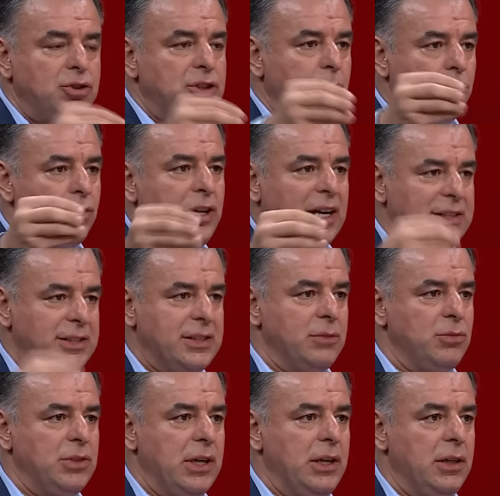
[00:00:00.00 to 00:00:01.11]
önce bunu
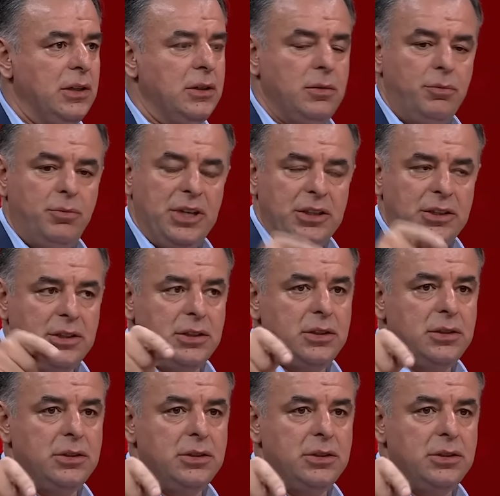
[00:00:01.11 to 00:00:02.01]
yazdım da bir